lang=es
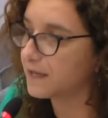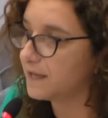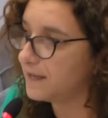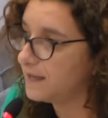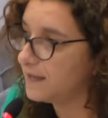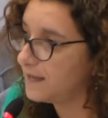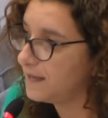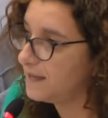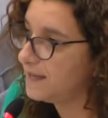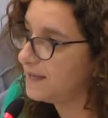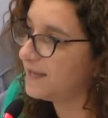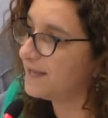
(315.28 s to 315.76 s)

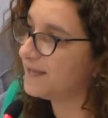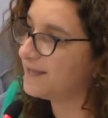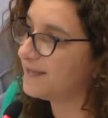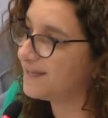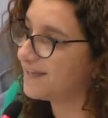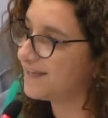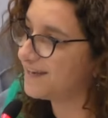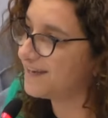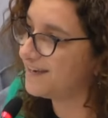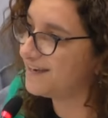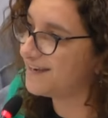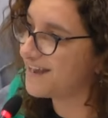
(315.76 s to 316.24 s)
que en
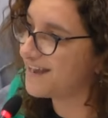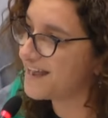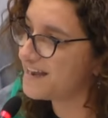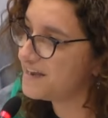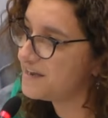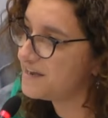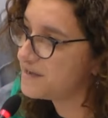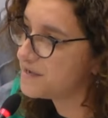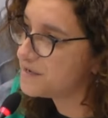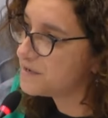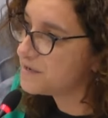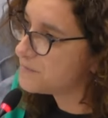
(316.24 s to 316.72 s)

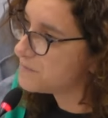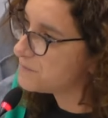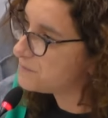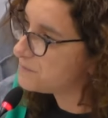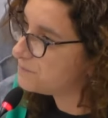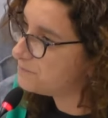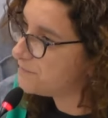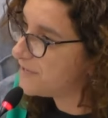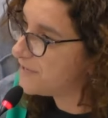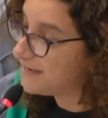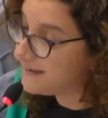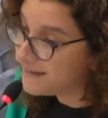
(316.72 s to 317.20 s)
general
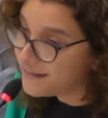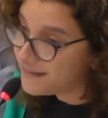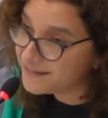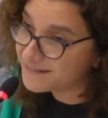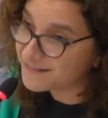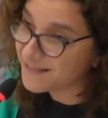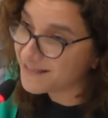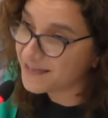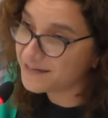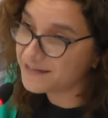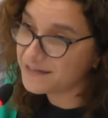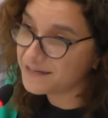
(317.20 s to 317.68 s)

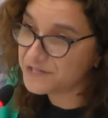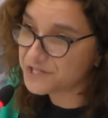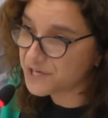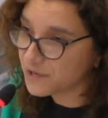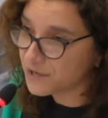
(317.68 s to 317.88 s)
militan y